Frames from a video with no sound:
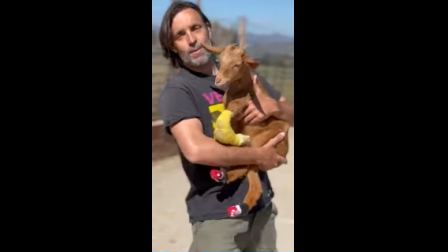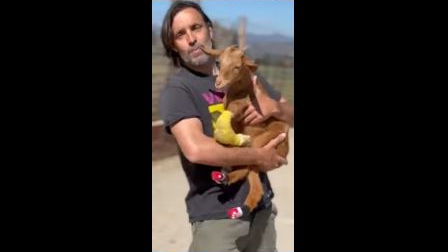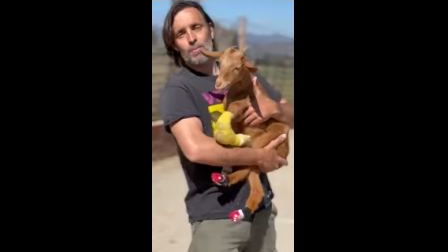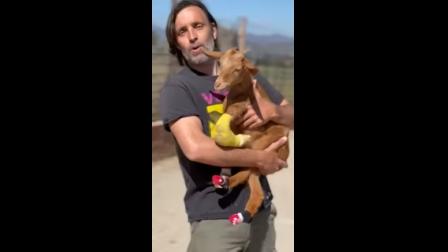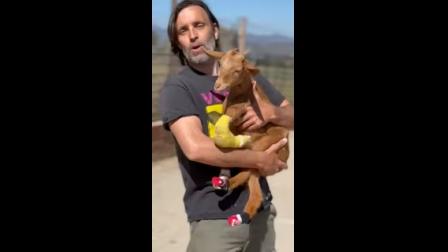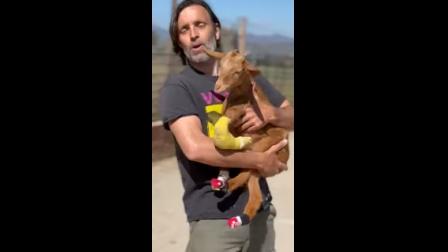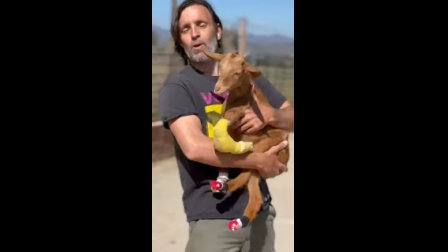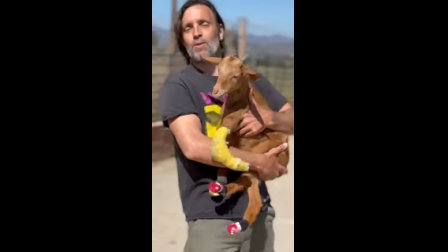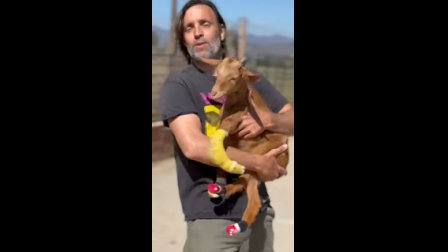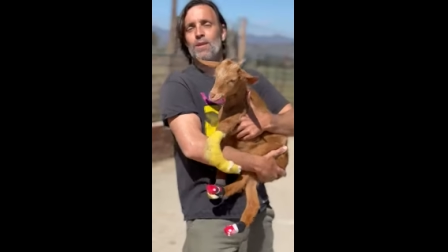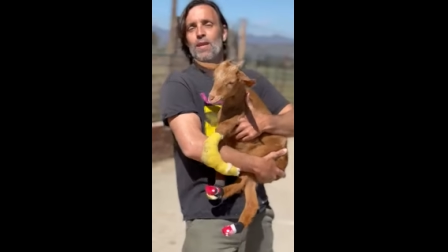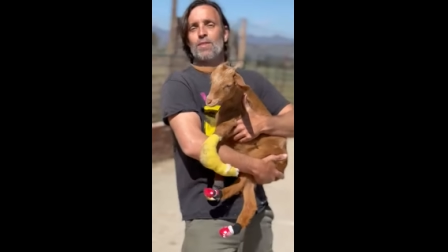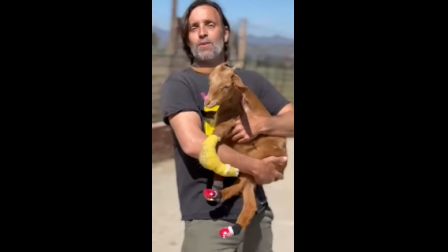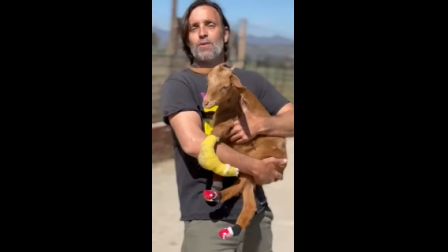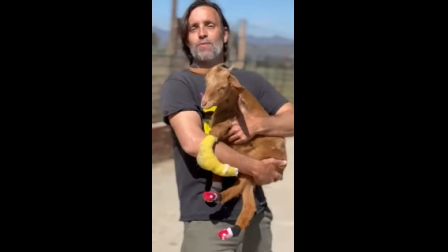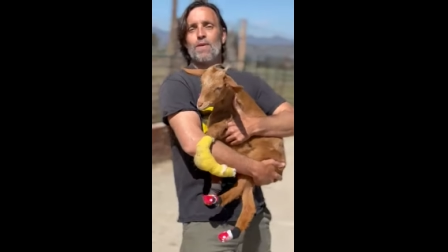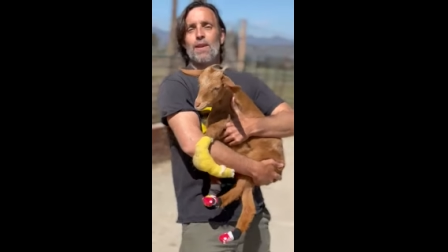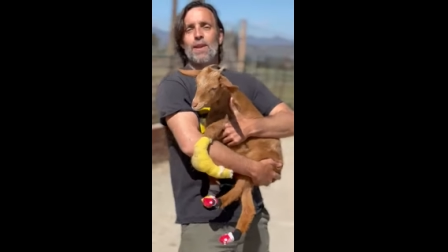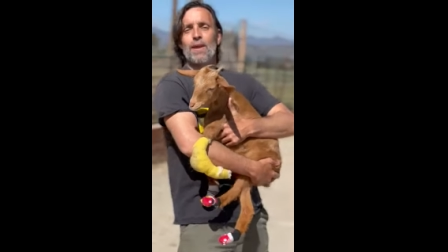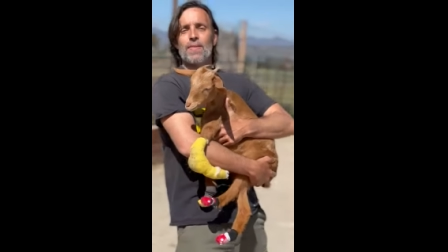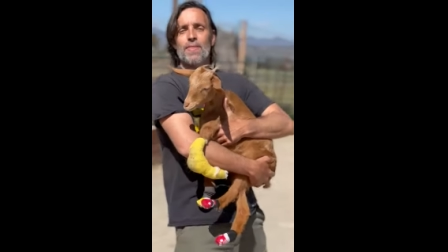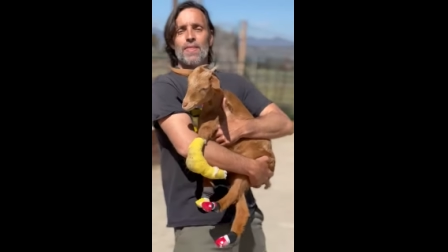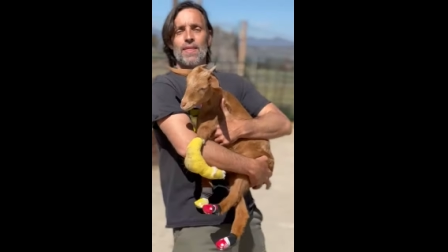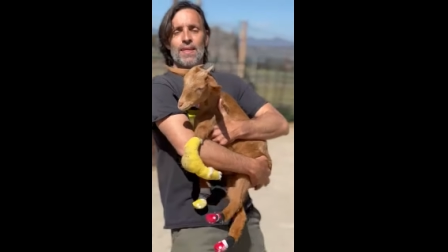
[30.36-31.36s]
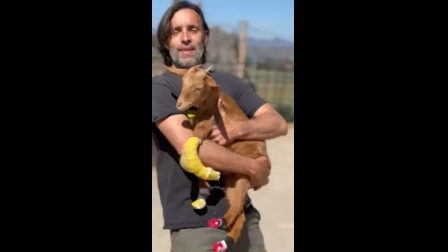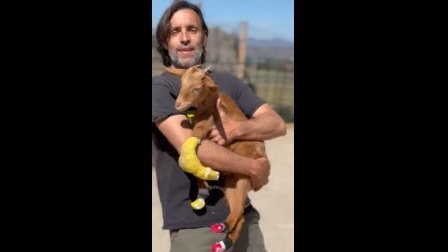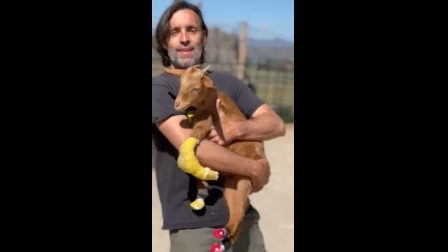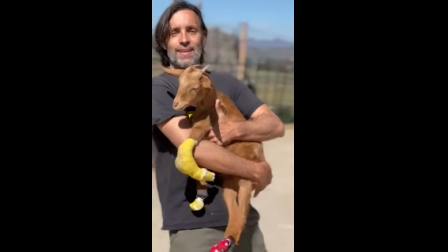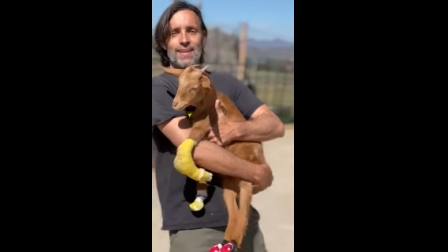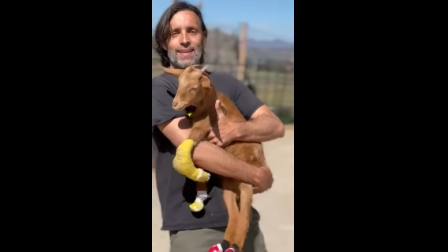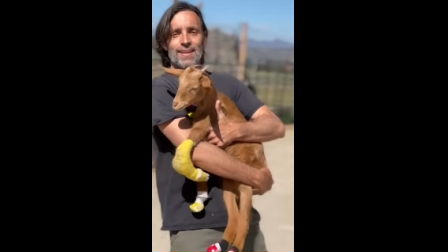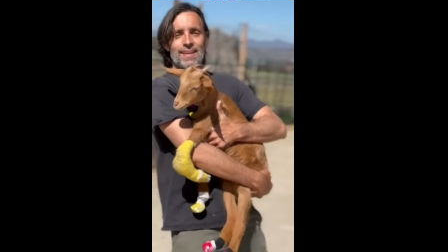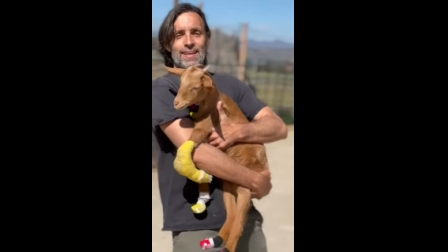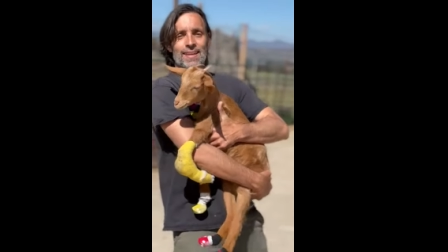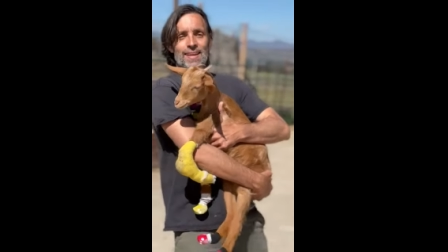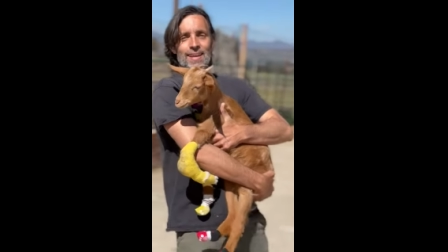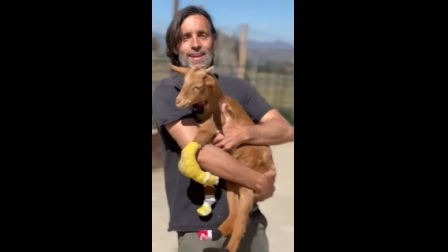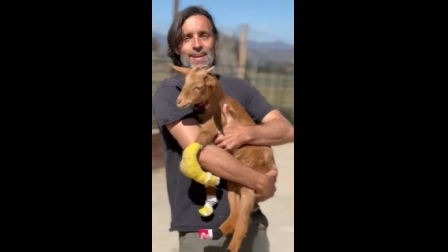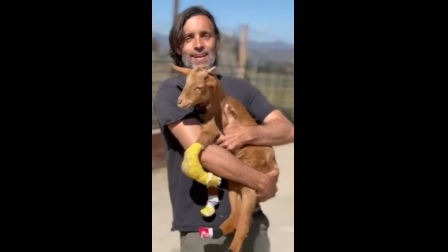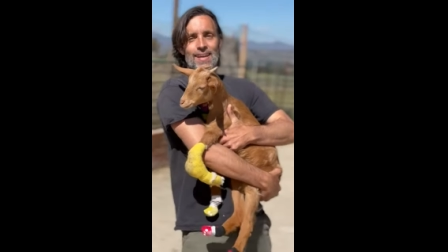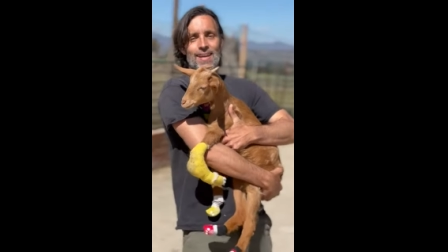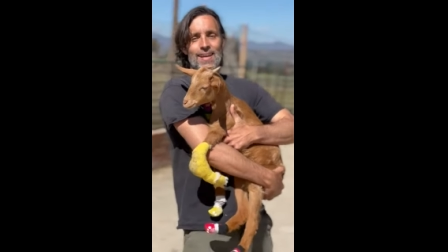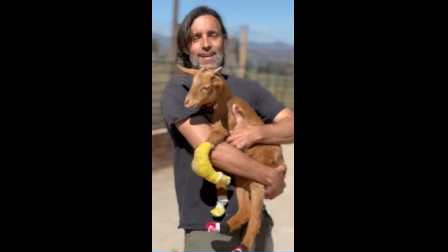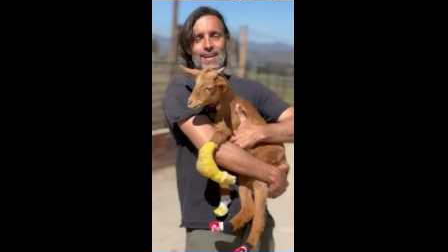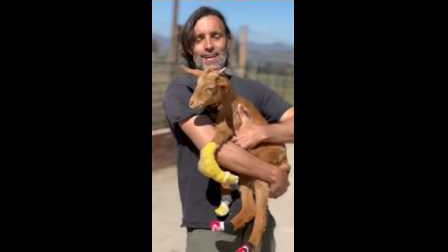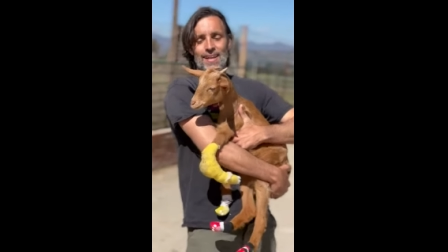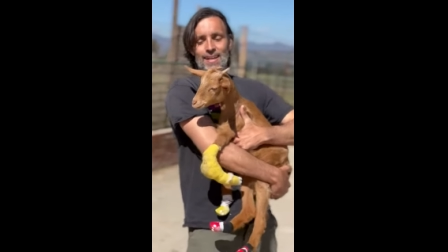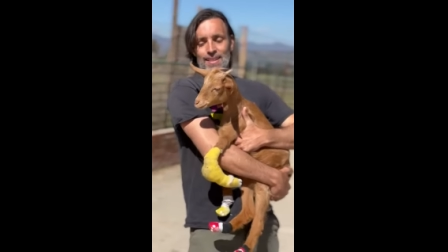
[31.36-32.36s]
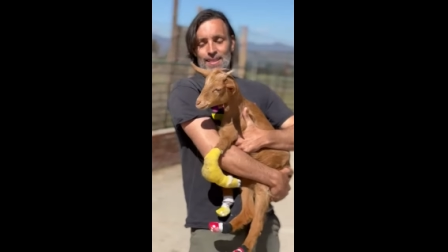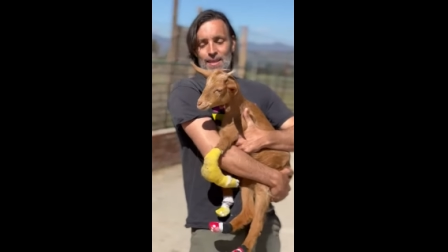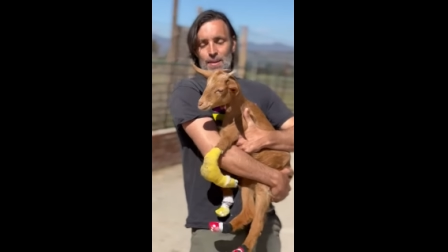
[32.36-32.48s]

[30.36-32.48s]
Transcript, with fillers: muy contento y feliz el